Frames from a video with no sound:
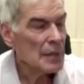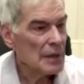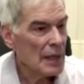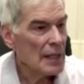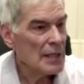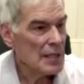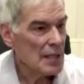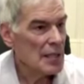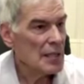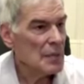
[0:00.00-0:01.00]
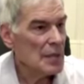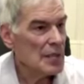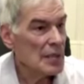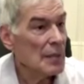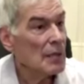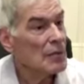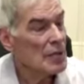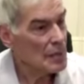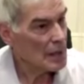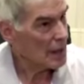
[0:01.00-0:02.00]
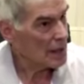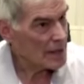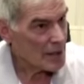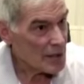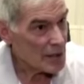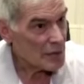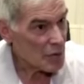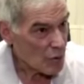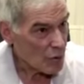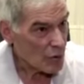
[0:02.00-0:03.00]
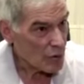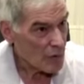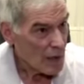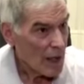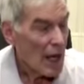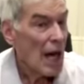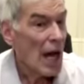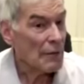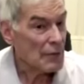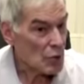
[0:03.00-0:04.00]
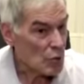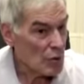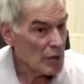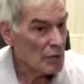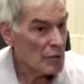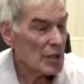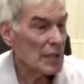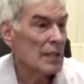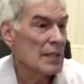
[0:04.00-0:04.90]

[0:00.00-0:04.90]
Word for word: проверяется зрение перед тем, как он собирается идти в школу. А в школе уже